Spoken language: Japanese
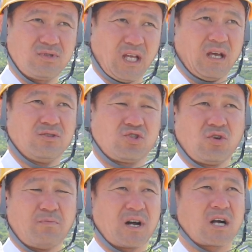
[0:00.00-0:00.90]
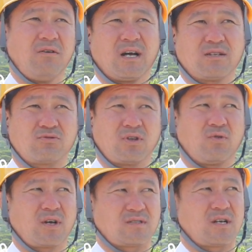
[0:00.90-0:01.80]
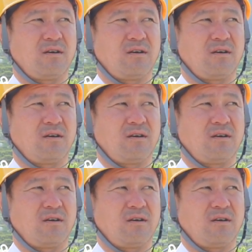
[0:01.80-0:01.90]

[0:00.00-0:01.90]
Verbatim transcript: ね従業員ばっか可愛がっとってお客さ